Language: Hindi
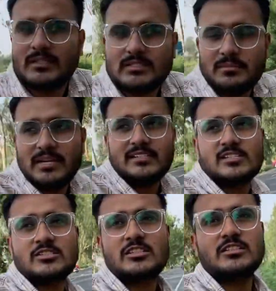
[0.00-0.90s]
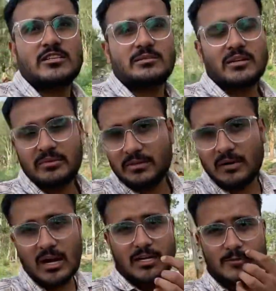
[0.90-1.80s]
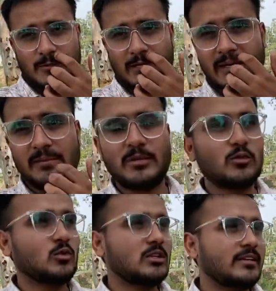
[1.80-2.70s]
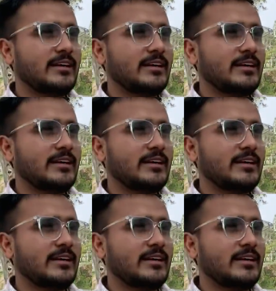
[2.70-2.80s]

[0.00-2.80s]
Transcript: भाई साहब एजेंसी से भी अभी हम आ चुके हैं बिल्कुल